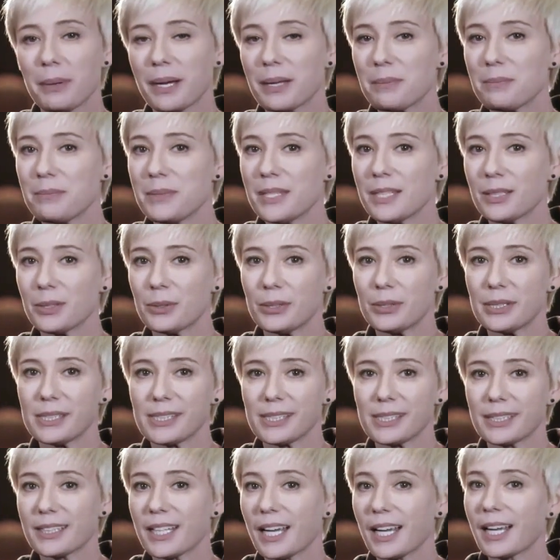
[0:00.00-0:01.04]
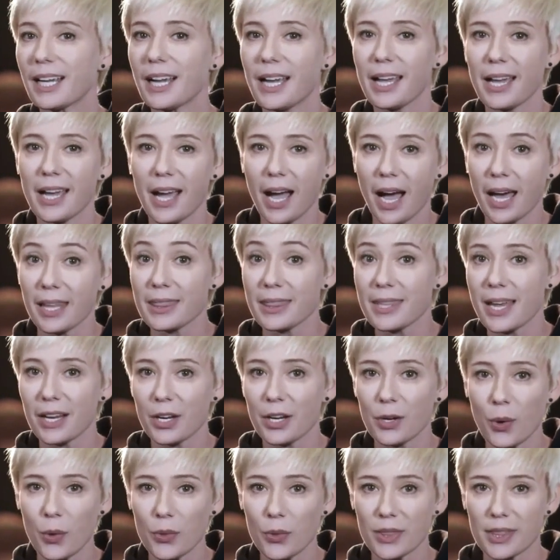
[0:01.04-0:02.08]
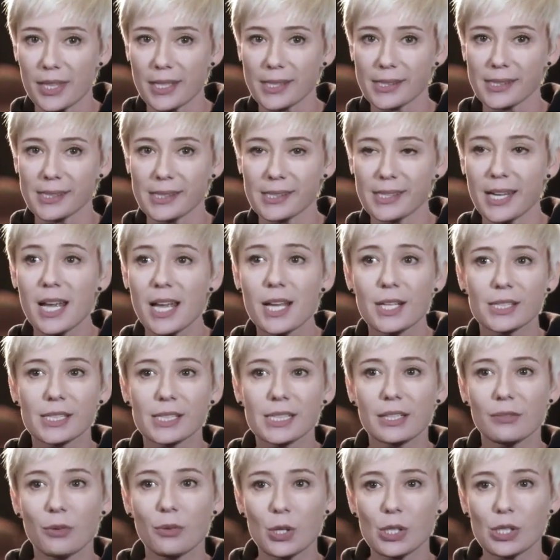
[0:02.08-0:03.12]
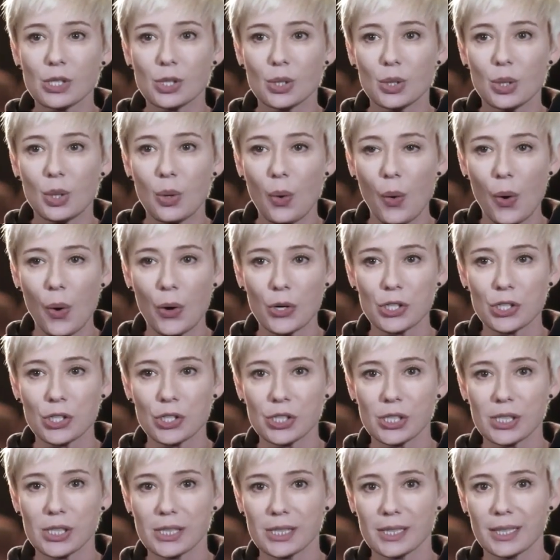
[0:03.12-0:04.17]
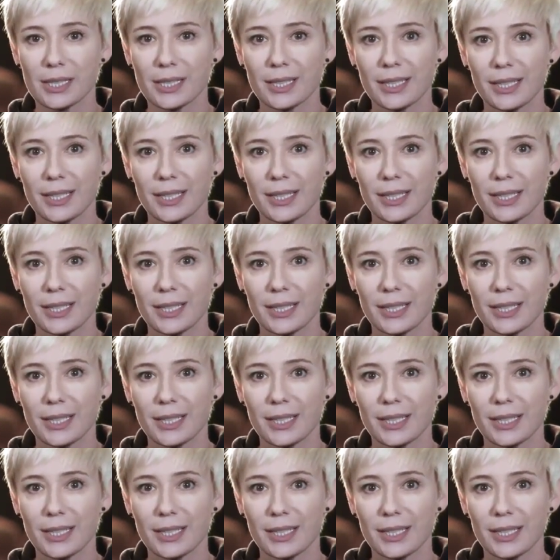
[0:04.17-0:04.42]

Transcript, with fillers: Помилуйте, такая одаренность сквозь дождь